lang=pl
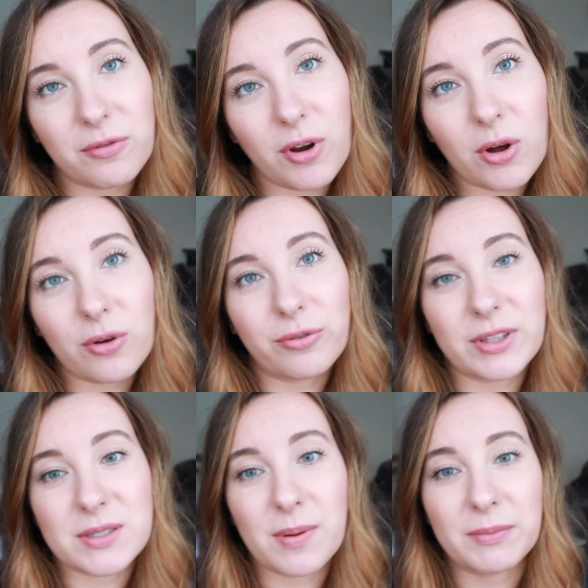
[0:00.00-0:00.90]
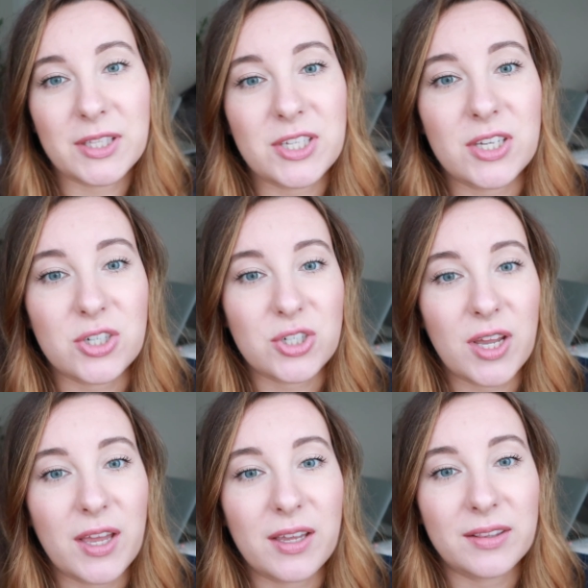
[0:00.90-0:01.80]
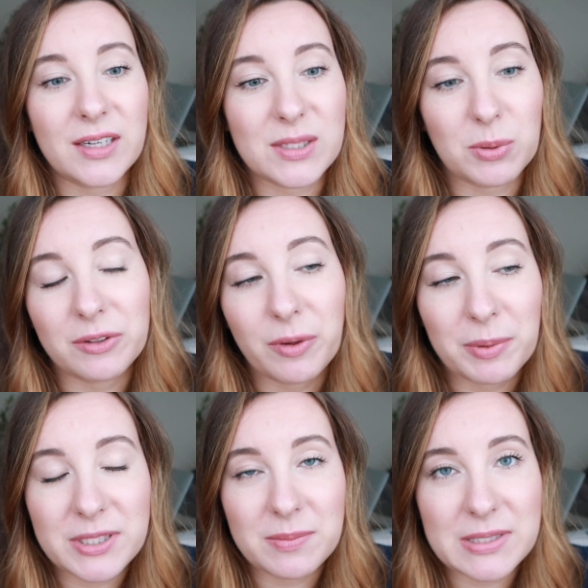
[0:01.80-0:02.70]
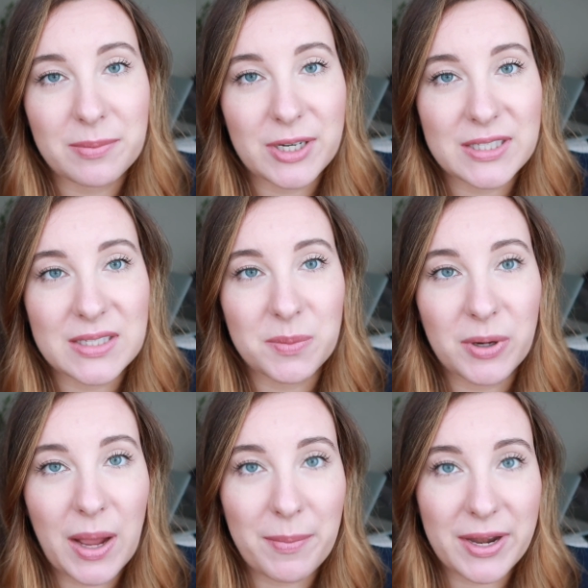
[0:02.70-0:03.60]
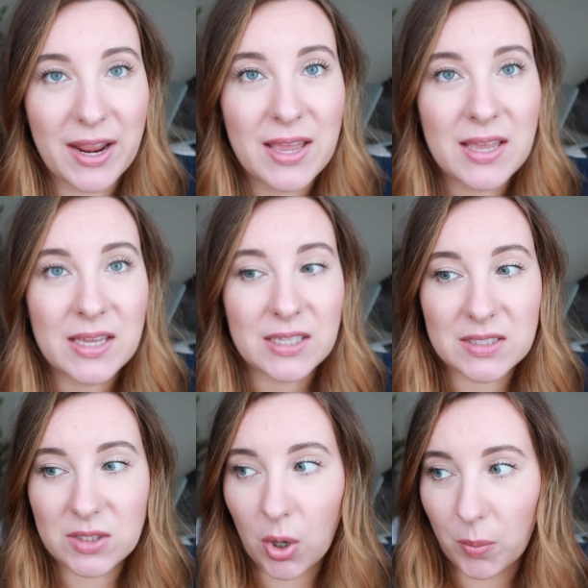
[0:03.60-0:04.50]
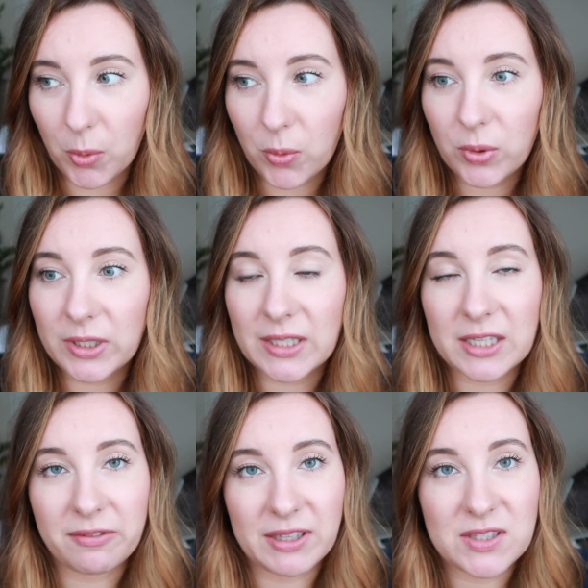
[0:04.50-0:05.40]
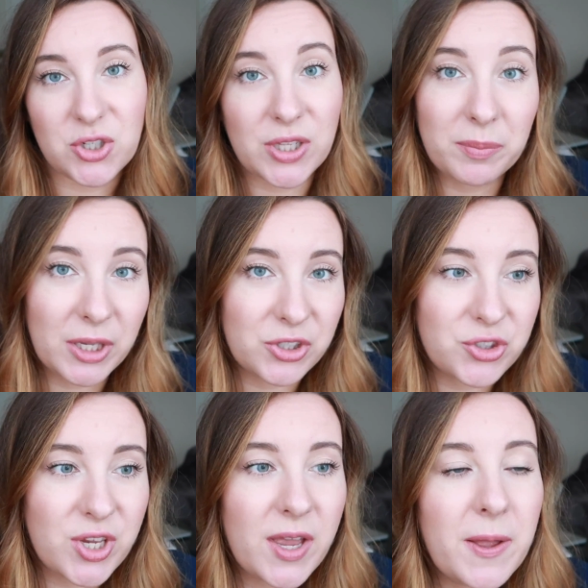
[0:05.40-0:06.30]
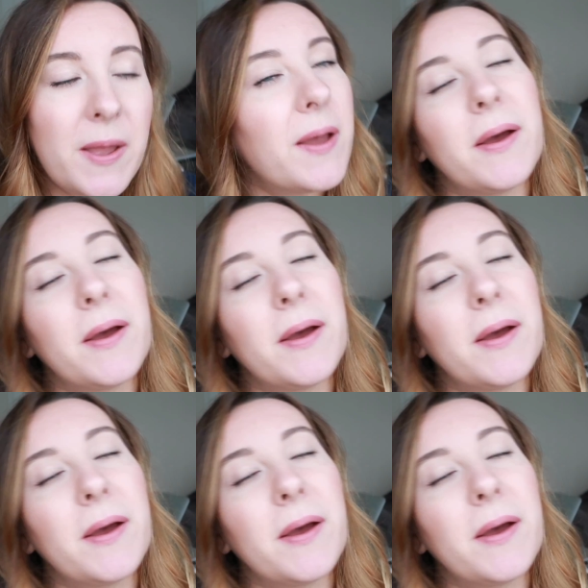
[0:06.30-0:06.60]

vlogów, więc mam nadzieję, że teraz łatwiej będzie mi zabierać ze sobą kamerę z domu i nagrywać coś na mieście.